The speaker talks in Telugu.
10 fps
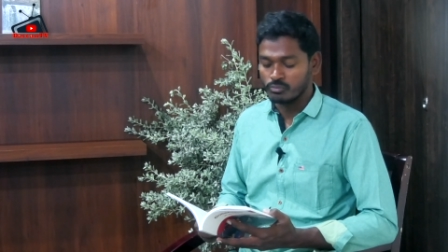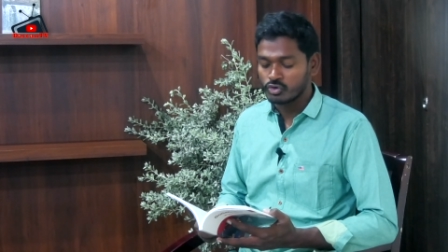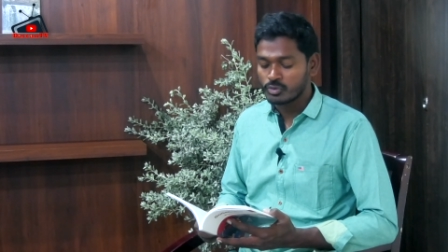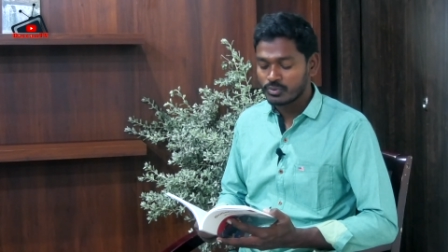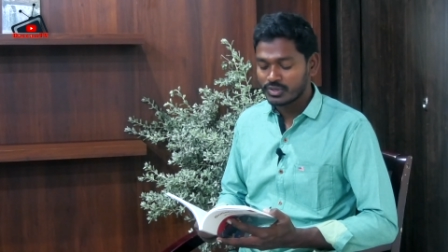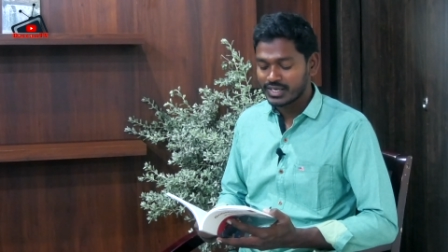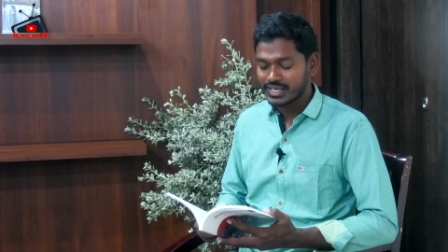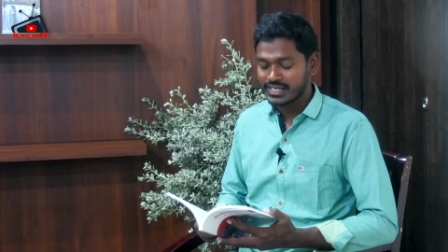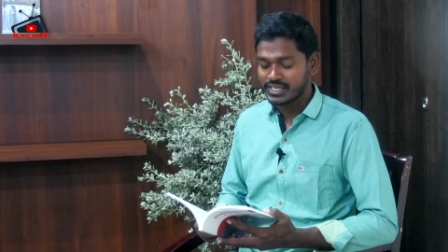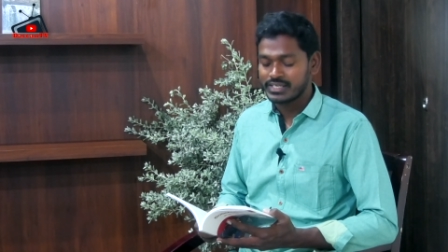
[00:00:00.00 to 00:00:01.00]
ముక్కుపుల్ల
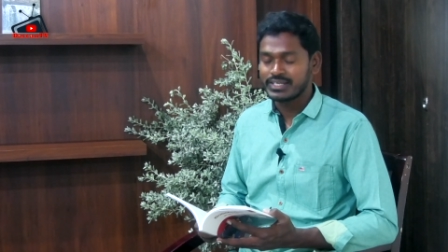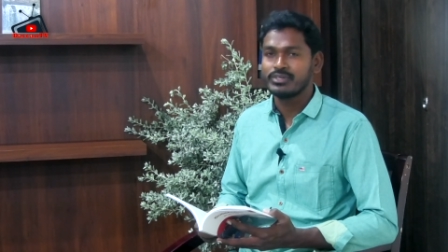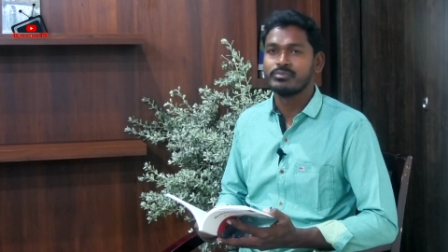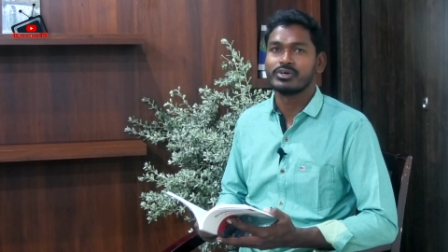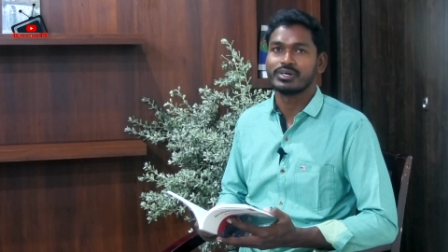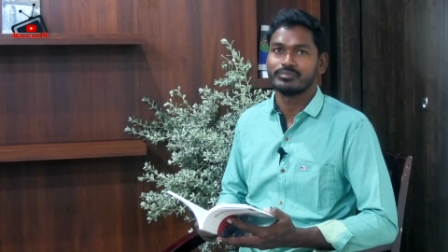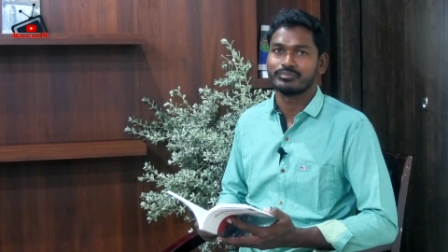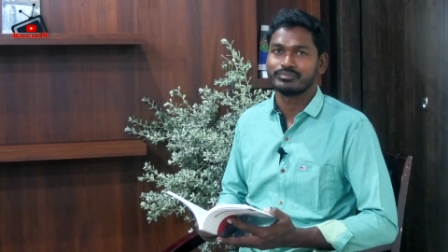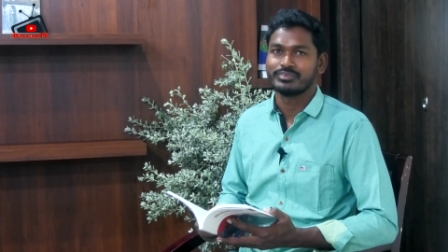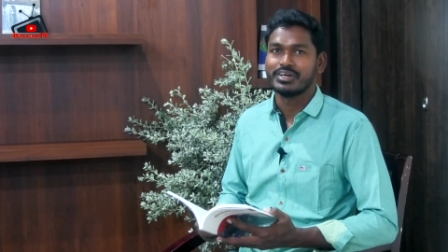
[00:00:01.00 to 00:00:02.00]
లేని నిండుముఖం
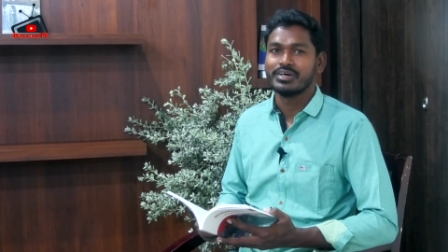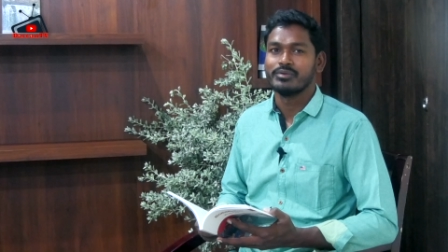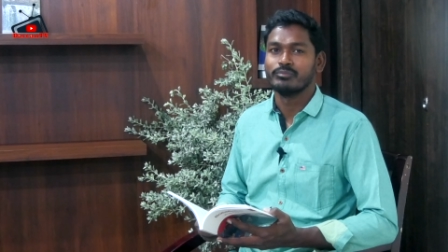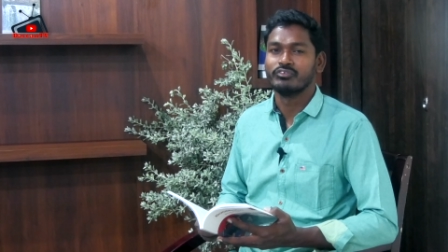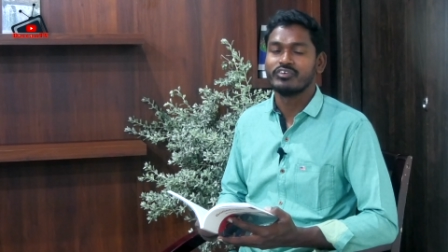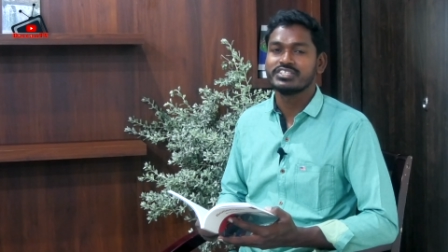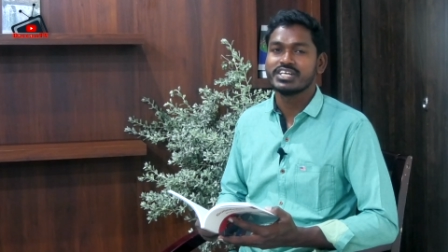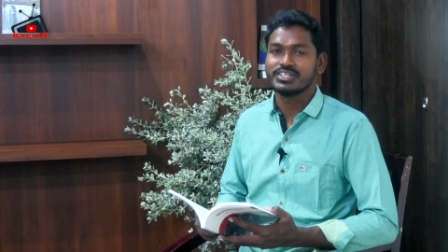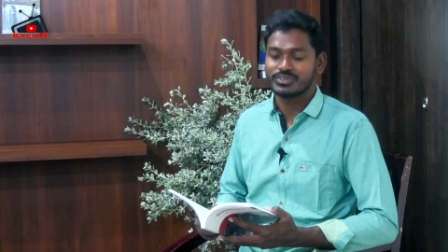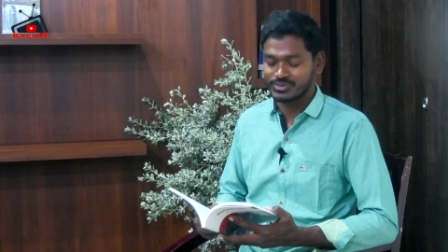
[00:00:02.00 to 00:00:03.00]
ముఖం బువ్వ
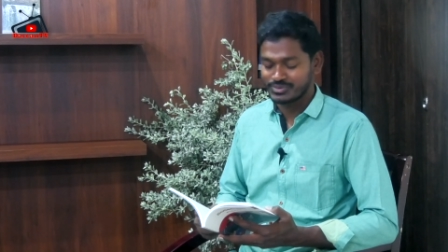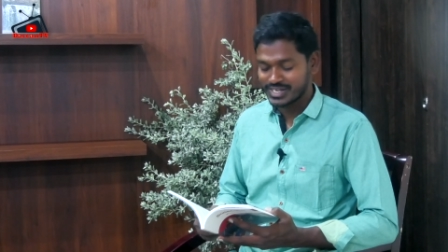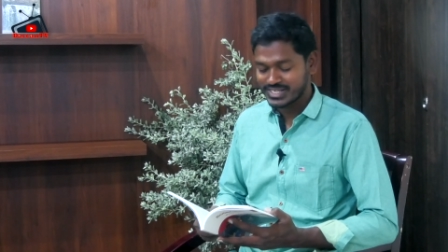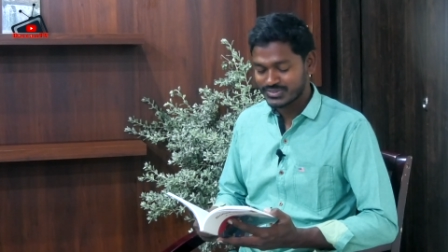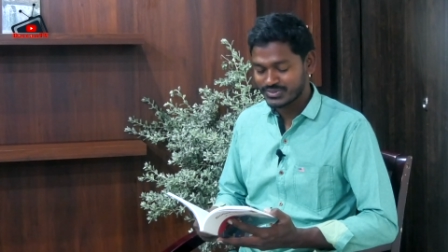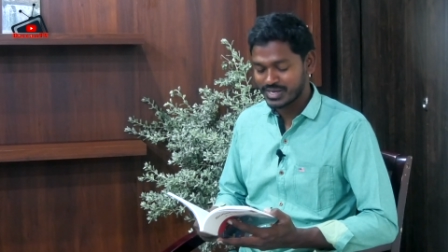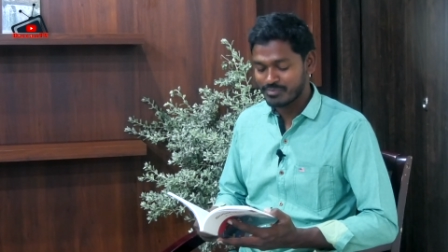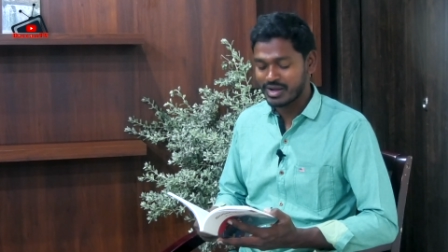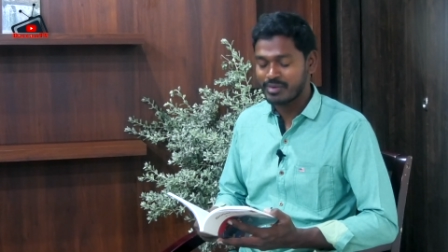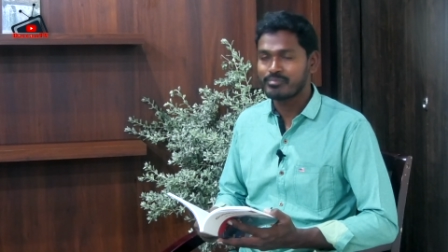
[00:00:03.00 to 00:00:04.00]
చేతి కొంగు వేసుకునే
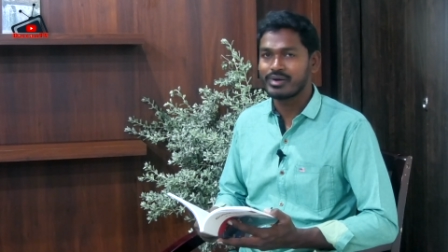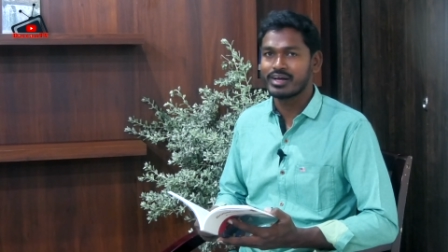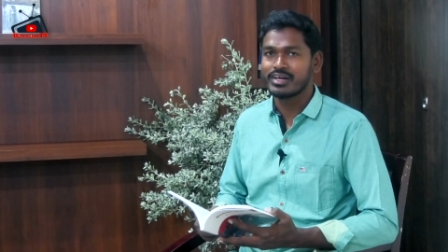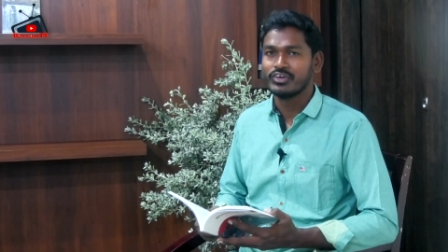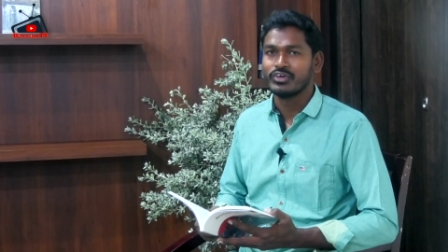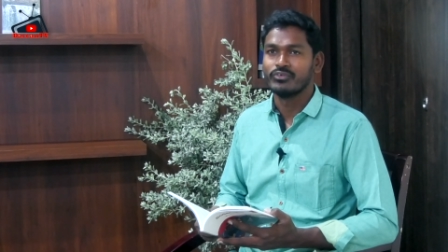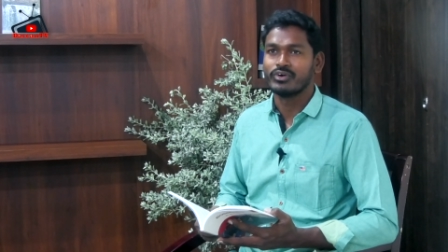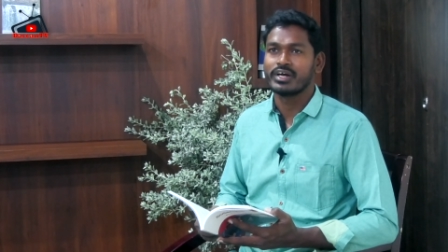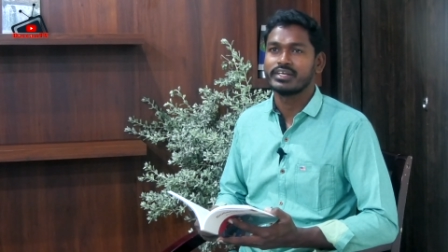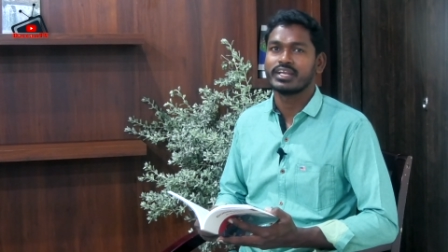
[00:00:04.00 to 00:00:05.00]
మా అమ్మ
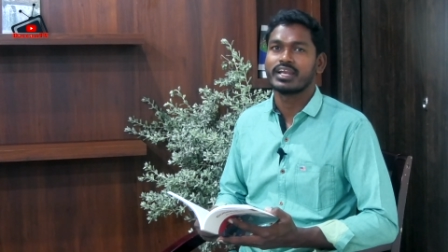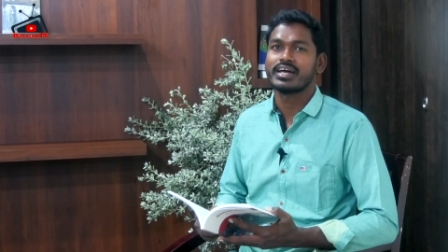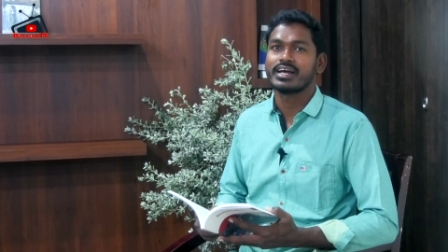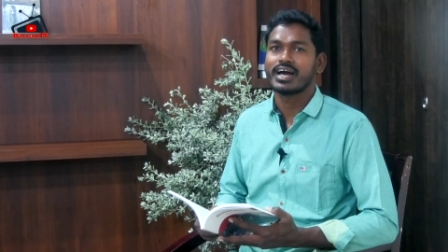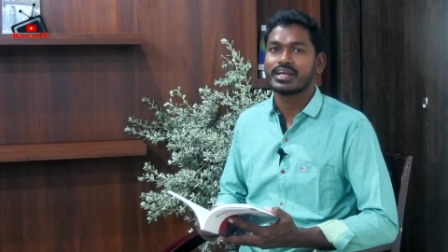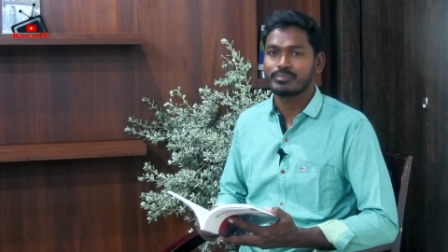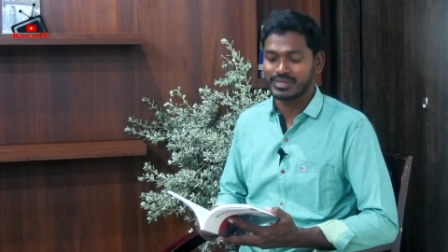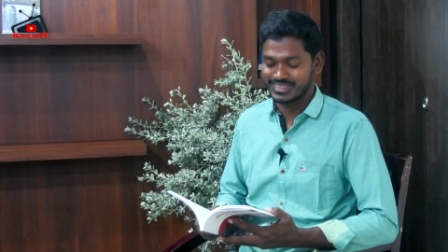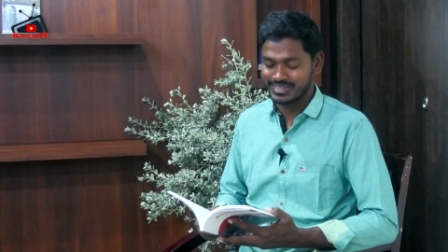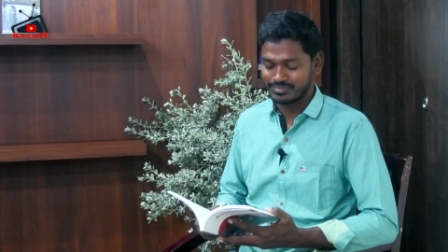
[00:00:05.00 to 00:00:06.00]
ఒక నిరలంకార
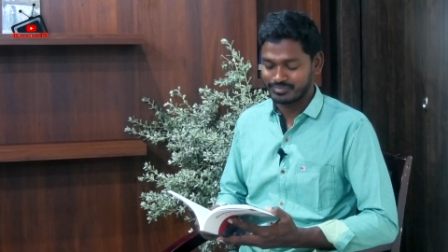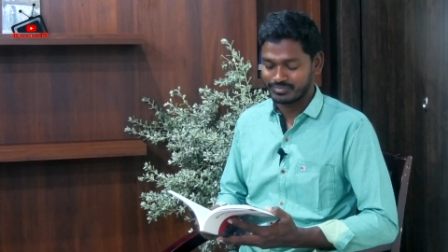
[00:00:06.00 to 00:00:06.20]
పద్యం